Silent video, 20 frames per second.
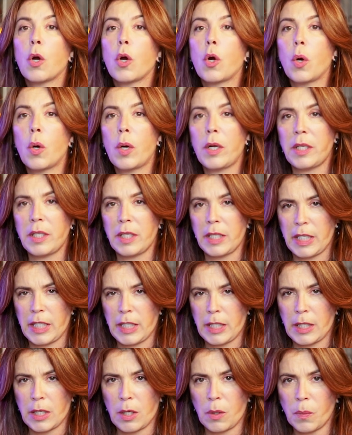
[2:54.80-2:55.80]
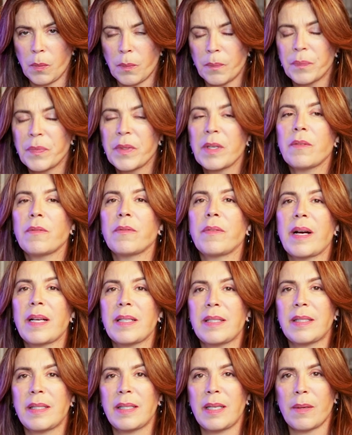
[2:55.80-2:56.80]
colhiam,
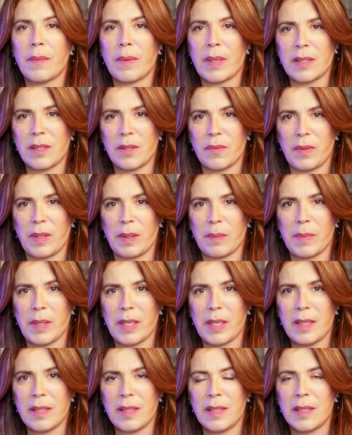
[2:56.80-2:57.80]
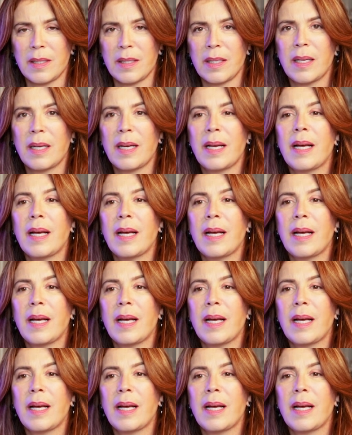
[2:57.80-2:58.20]
faziam as fibras